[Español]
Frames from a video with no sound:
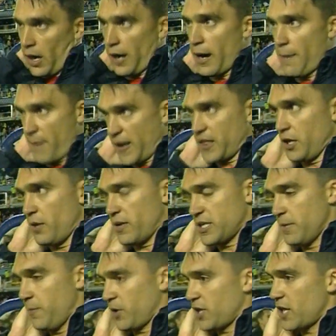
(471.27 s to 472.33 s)
Y Boca tiene
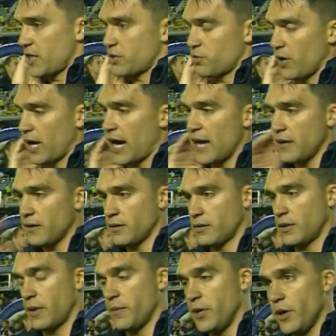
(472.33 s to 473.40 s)
errores, tiene errores,
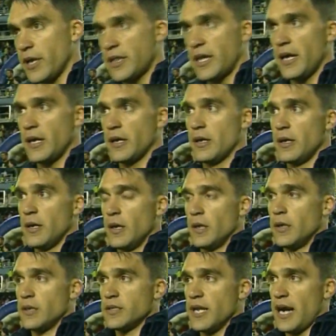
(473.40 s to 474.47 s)
como el que tuvo en el
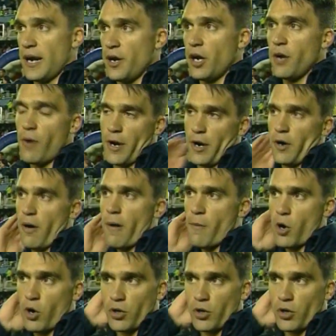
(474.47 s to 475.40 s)
último segundo y los paga.